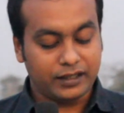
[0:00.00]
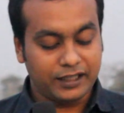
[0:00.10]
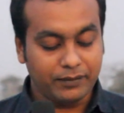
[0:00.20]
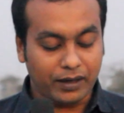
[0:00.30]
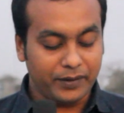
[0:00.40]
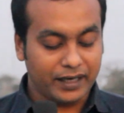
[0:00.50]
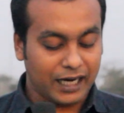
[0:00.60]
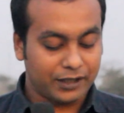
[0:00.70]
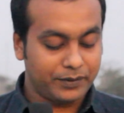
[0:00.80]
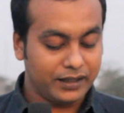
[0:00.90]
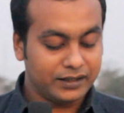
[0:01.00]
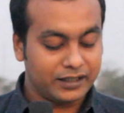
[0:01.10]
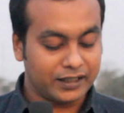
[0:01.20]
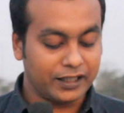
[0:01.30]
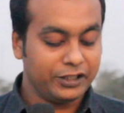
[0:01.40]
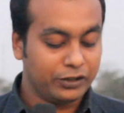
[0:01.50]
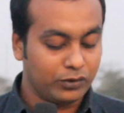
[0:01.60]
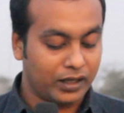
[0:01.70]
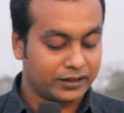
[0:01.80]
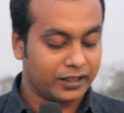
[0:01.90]
কিভাবে কাটবেন সেটা
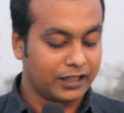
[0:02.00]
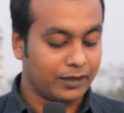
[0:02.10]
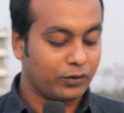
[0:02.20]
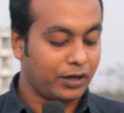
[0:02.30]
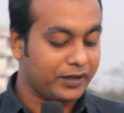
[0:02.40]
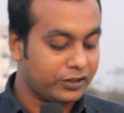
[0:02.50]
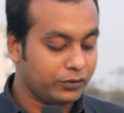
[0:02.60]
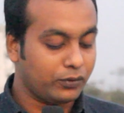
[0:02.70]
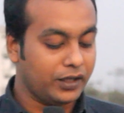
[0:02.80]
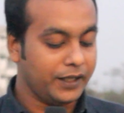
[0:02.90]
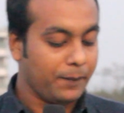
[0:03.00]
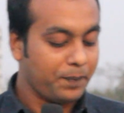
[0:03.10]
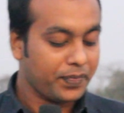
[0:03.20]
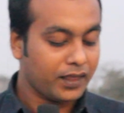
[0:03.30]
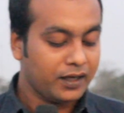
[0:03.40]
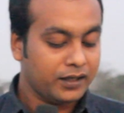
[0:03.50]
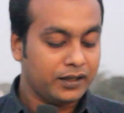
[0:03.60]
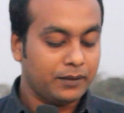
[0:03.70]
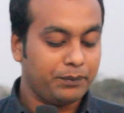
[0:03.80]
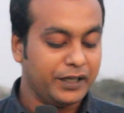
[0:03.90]
নিয়মও আছে তারপর আমি একটু বলি
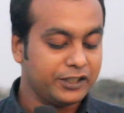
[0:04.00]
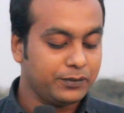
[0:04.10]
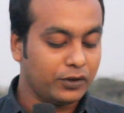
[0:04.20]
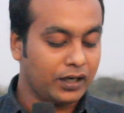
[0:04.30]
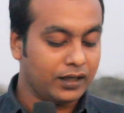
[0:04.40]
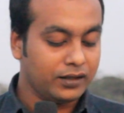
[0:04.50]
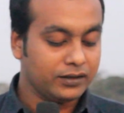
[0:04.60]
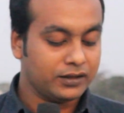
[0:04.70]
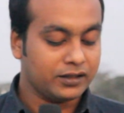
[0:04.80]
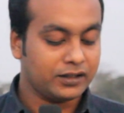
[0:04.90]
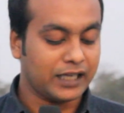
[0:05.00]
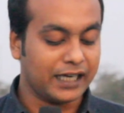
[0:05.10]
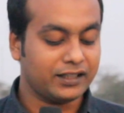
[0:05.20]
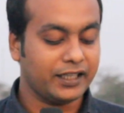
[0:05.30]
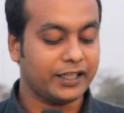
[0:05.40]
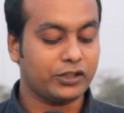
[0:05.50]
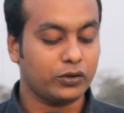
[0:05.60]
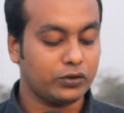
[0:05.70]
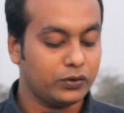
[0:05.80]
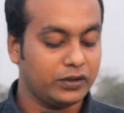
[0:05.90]
বীজ বোনার ষাট থেকে
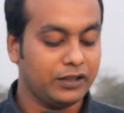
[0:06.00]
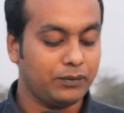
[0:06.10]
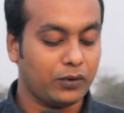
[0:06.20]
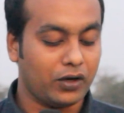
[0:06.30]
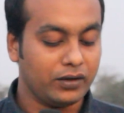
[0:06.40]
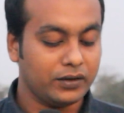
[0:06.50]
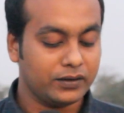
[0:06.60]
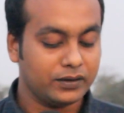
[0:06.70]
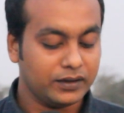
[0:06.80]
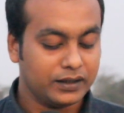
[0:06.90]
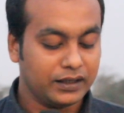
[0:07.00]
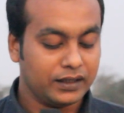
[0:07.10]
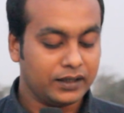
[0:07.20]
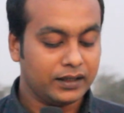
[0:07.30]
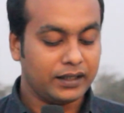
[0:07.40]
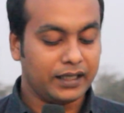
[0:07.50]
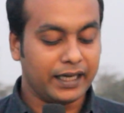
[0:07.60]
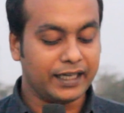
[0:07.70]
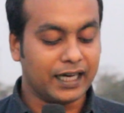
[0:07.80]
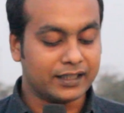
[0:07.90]
সত্তর দিন পর
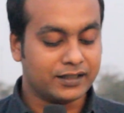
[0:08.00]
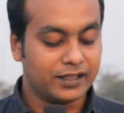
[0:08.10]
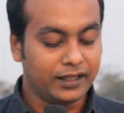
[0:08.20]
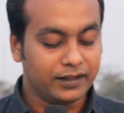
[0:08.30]
এই গাছটি